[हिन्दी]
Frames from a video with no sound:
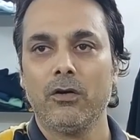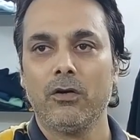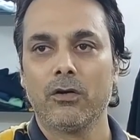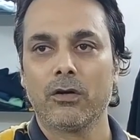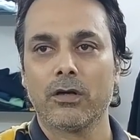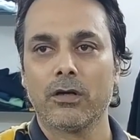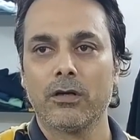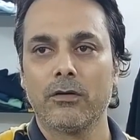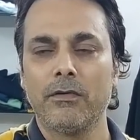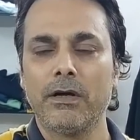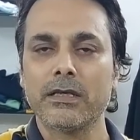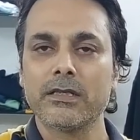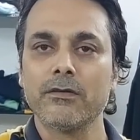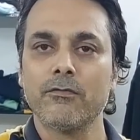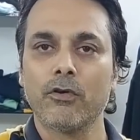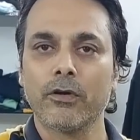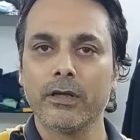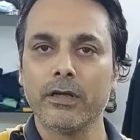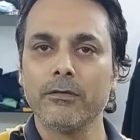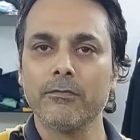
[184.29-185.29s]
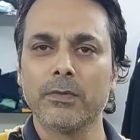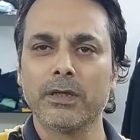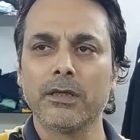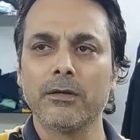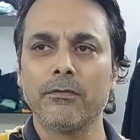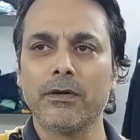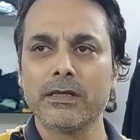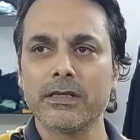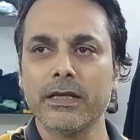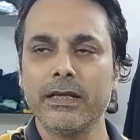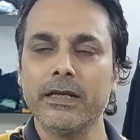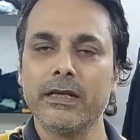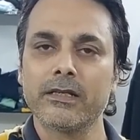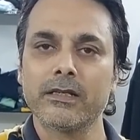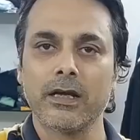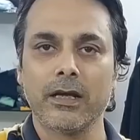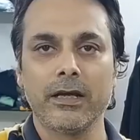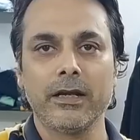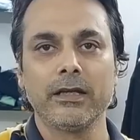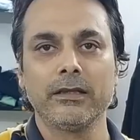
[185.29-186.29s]
और वहां से वॉकिंग मतलब वहां से ई
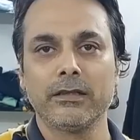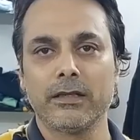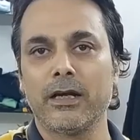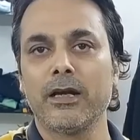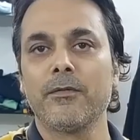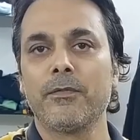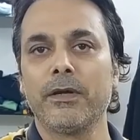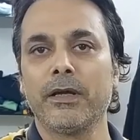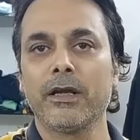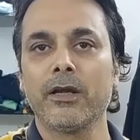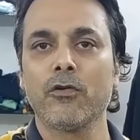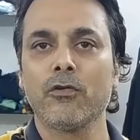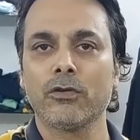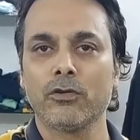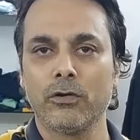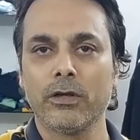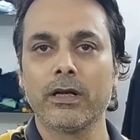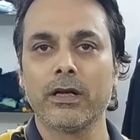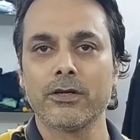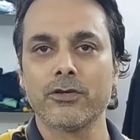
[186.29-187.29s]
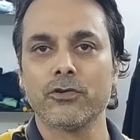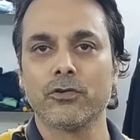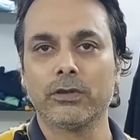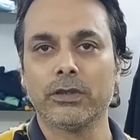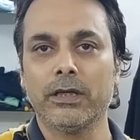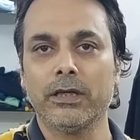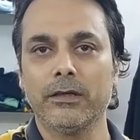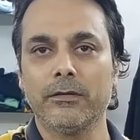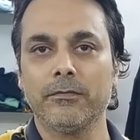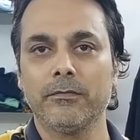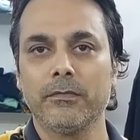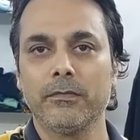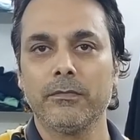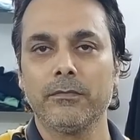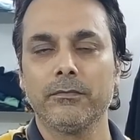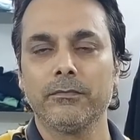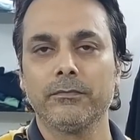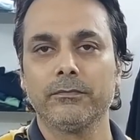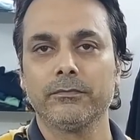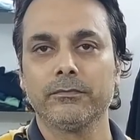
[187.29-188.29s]
रिक्शा करके अंदर आना पड़ेगा तो रश बिल्कुल और
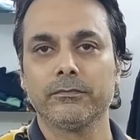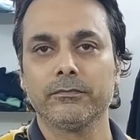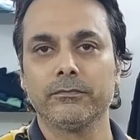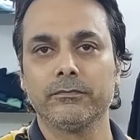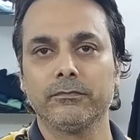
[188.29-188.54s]
नियर जो